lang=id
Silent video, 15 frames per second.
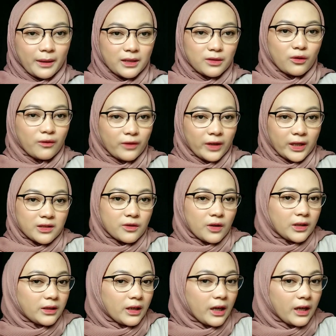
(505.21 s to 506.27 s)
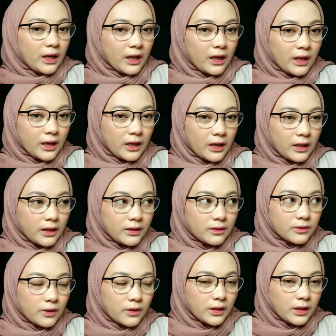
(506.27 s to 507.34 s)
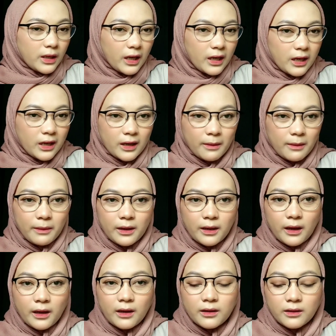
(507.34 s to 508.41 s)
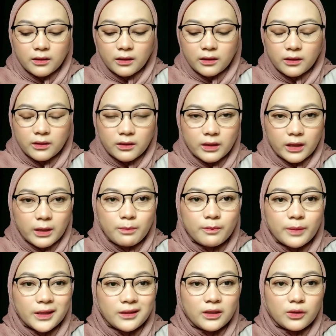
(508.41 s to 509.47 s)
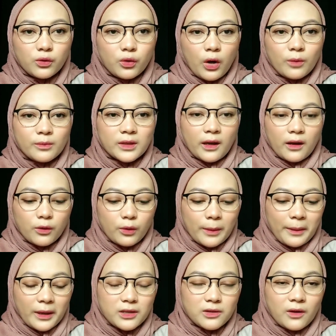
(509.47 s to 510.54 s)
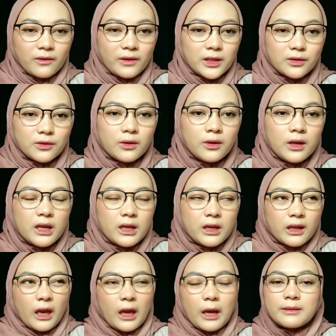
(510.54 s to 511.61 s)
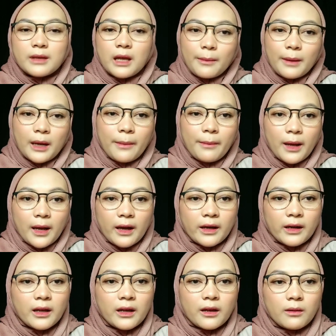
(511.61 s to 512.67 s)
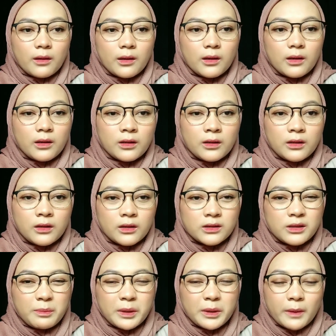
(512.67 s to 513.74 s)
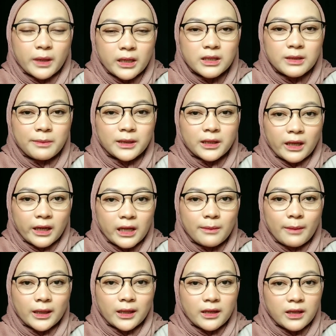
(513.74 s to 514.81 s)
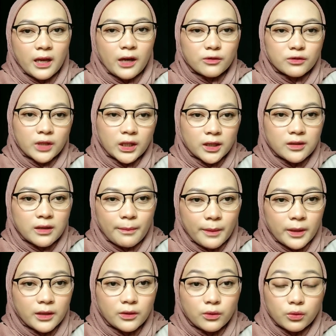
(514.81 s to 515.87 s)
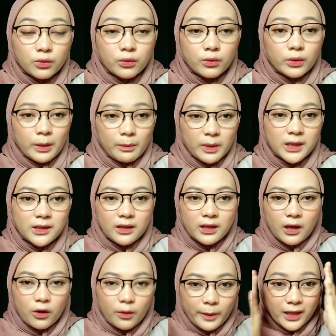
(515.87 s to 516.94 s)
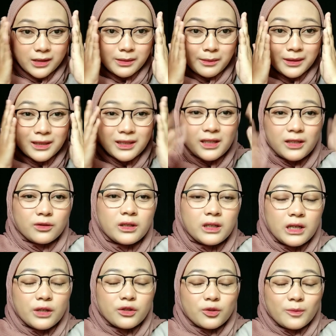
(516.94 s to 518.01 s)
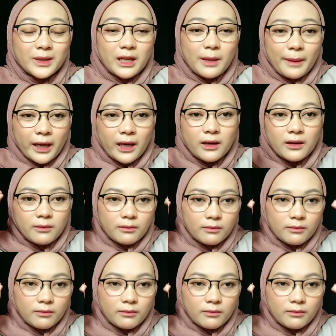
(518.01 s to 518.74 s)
pakai soft lens. Soalnya kayak, soalnya kayak apa ya? ribet gitu kalau misalnya keluar pakai soft lens tuh kayak nggak bisa lama-lama karena uh, cepet perih cepet kering matanya harus tetes apa gitu ribet jadi kalau pakai kacamata tinggal cuma tinggal pakai